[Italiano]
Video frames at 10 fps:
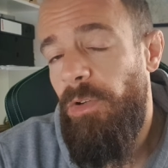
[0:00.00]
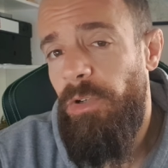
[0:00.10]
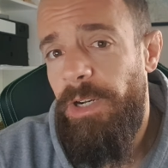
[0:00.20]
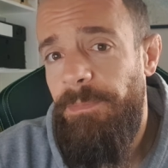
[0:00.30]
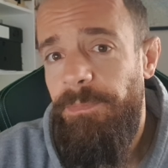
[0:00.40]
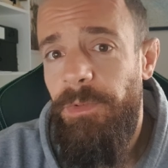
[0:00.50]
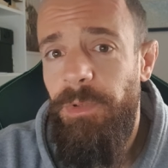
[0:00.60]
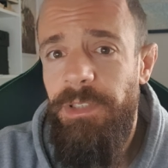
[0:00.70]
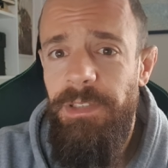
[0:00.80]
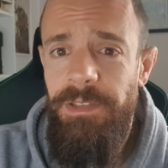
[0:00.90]
Ora,
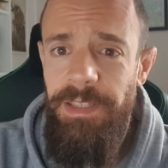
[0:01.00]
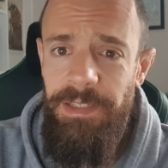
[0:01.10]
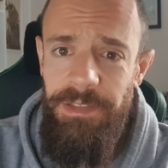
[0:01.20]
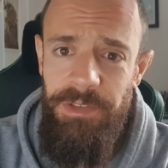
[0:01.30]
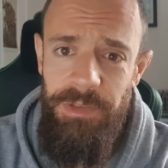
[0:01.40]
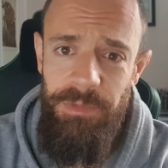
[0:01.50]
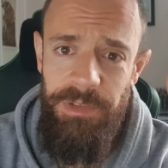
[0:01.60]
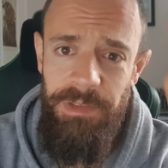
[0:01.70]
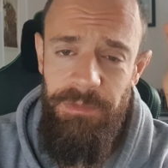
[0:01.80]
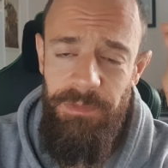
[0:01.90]
questi tecnici,
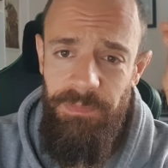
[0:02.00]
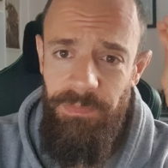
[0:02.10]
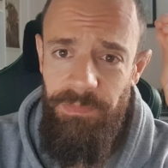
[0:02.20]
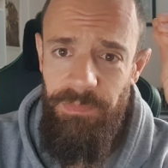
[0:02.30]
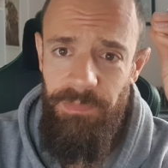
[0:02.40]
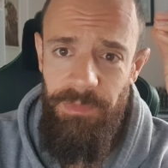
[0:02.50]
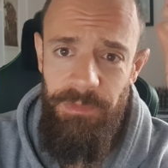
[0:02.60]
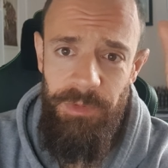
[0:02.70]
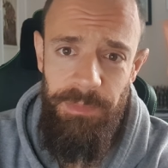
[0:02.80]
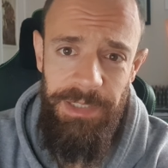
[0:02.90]
questi
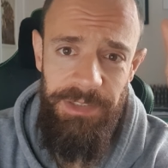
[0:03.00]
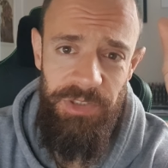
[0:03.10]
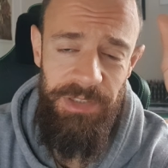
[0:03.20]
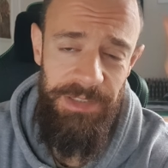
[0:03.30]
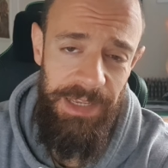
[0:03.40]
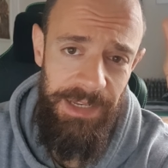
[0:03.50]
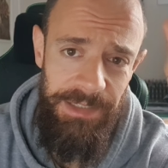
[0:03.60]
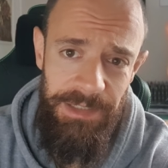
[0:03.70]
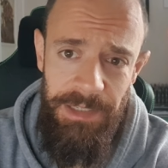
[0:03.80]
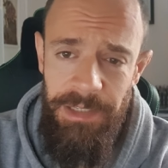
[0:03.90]
informatici
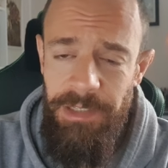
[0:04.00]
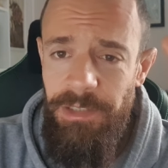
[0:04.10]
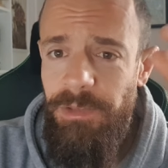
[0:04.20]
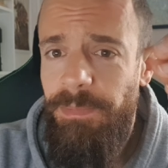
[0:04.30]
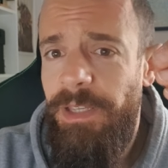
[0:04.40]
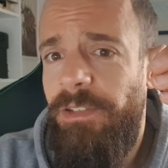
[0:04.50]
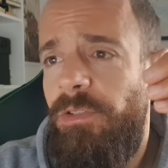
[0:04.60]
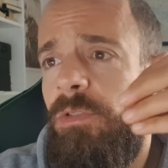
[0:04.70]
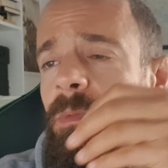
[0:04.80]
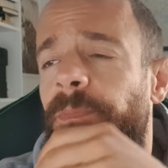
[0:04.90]
indiani,
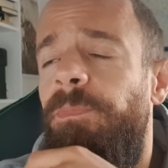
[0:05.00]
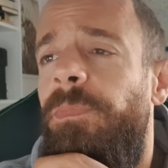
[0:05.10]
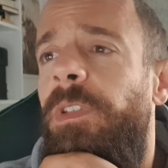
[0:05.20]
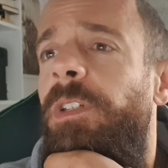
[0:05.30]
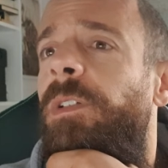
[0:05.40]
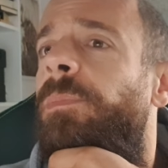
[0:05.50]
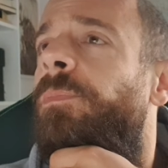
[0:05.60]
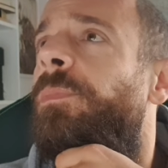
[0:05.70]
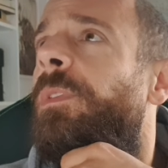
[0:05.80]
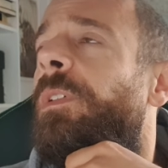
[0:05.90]
spesso
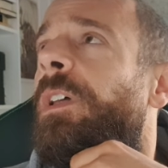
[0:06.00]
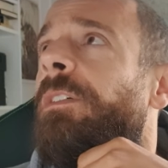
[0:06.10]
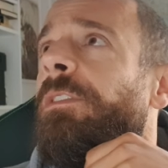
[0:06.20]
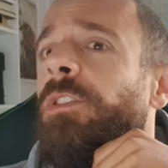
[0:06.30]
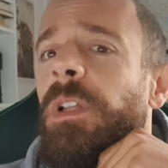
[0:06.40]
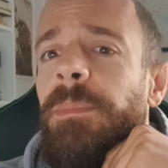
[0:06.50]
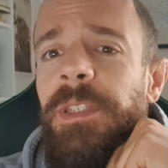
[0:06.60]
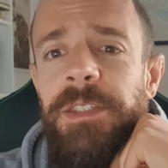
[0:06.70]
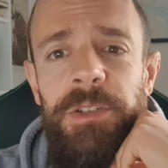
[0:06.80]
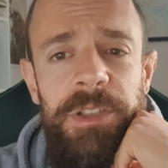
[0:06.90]
ehm, avevano
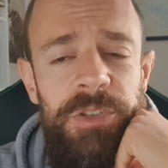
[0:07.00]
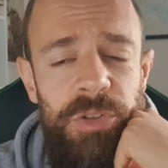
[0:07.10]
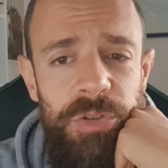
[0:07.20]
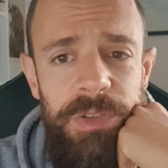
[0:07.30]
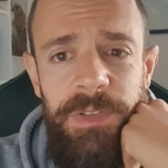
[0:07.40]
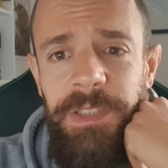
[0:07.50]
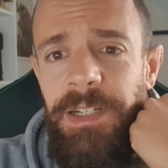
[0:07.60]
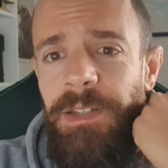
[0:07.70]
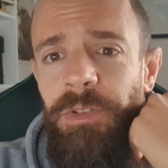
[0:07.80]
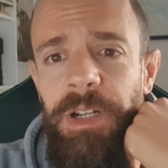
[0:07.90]
l'ambizione e il sogno di venire a
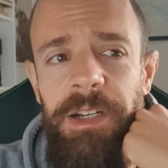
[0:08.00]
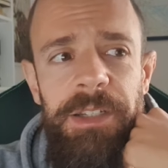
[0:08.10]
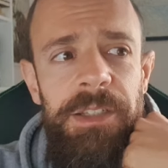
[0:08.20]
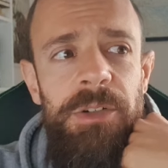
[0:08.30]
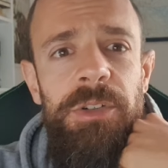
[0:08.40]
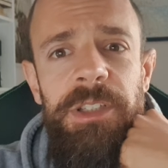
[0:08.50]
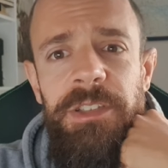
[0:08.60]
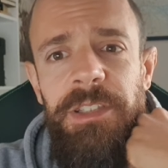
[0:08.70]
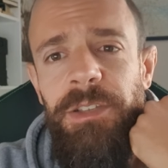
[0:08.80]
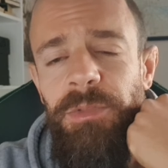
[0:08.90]
lavorare o negli
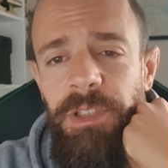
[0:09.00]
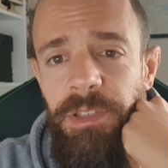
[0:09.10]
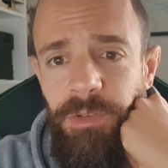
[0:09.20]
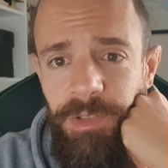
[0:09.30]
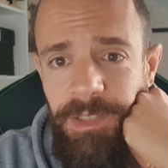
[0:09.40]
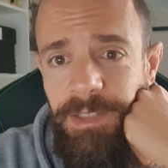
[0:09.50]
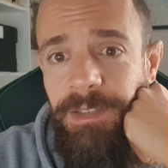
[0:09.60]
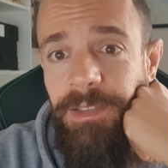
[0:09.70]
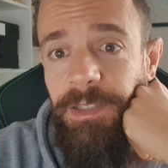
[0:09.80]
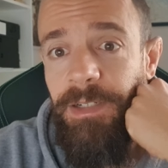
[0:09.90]
Stati Uniti o in
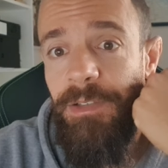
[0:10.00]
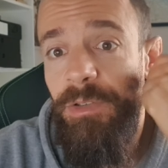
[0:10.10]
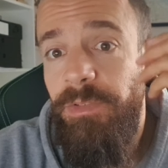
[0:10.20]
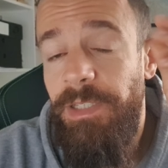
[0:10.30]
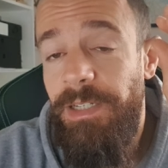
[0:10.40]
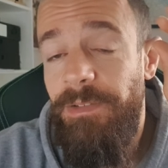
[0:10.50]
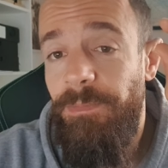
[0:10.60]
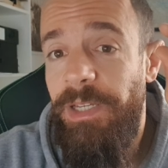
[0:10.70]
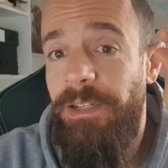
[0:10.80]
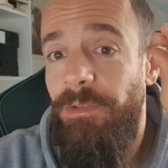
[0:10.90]
Inghilterra dove la,
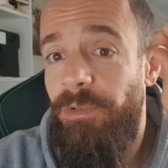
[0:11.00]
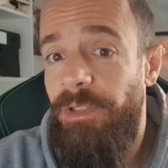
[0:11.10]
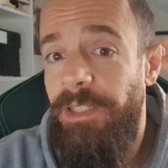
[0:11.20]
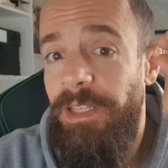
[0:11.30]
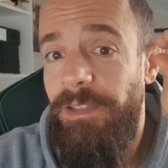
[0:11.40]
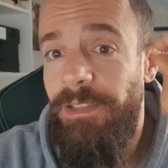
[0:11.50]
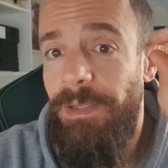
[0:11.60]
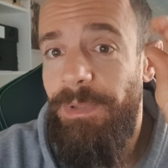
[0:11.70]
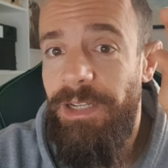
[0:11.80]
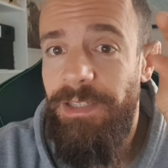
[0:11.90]
magari il loro cliente,
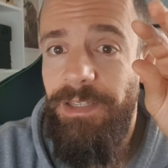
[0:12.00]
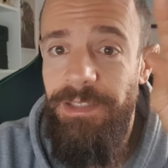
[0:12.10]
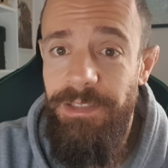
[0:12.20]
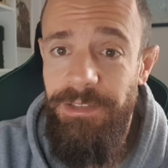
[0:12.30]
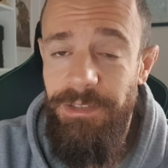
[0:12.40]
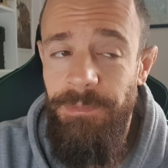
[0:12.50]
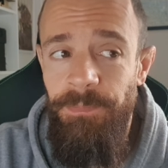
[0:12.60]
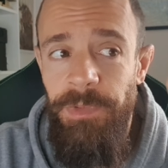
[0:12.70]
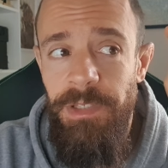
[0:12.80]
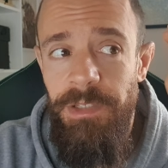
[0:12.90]
la banca X,
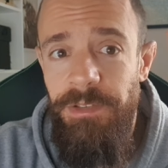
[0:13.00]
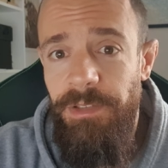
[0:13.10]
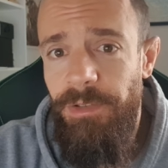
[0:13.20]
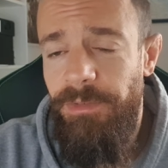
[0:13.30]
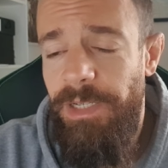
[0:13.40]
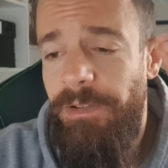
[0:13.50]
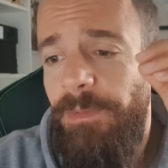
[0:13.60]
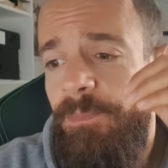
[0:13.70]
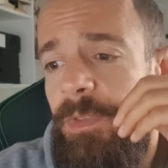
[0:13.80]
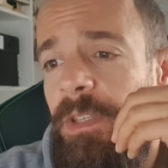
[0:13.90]
si trovava.